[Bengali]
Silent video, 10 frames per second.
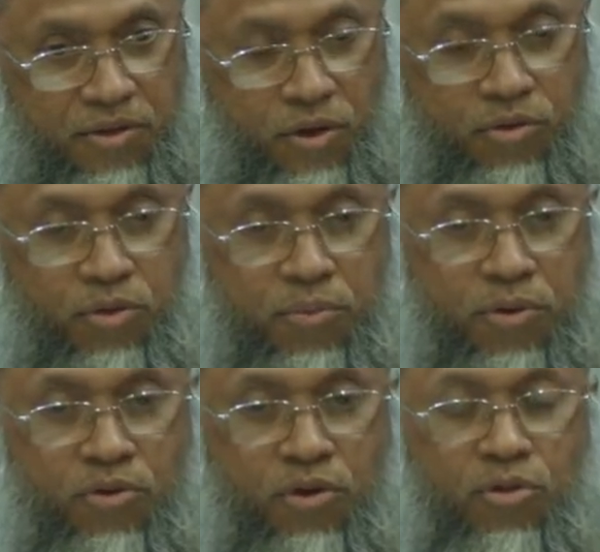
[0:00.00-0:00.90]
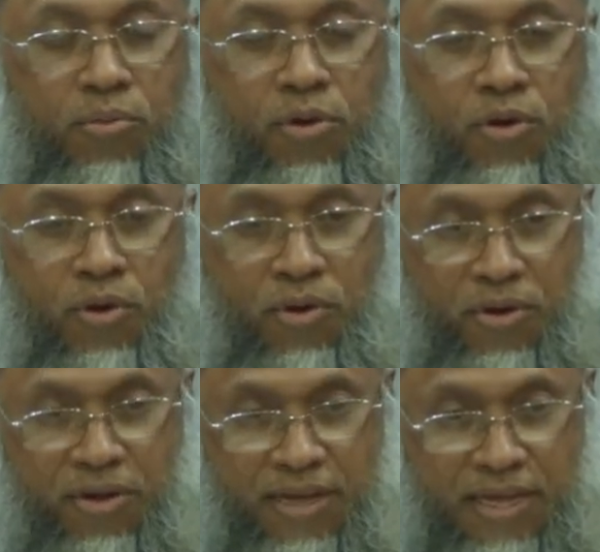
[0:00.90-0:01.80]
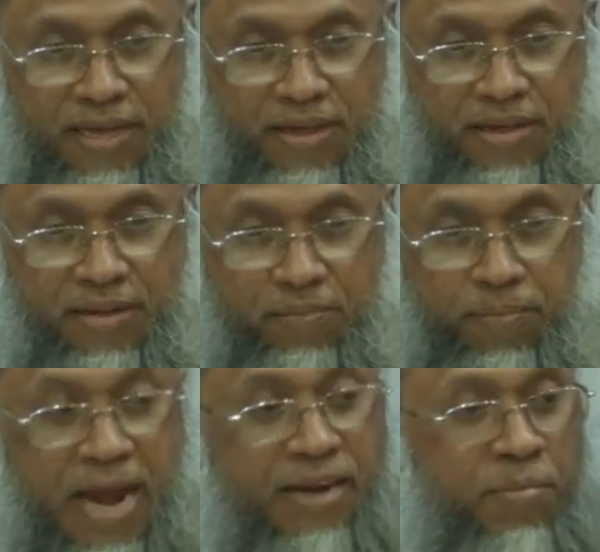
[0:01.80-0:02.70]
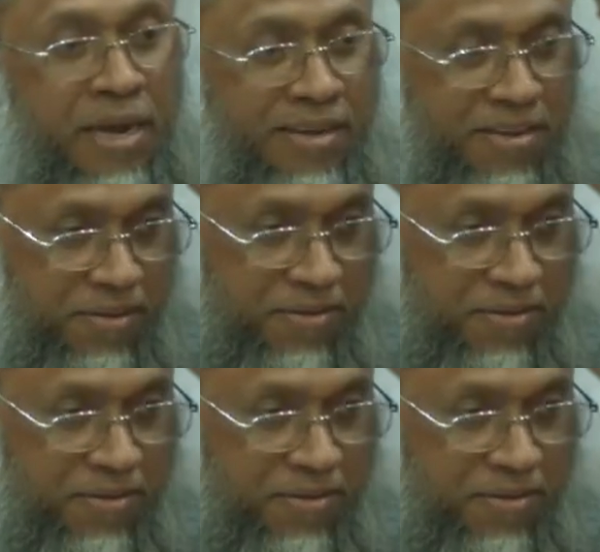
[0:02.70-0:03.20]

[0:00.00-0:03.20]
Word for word: রক্তপণ রক্তমূল্য ব্লাড মানি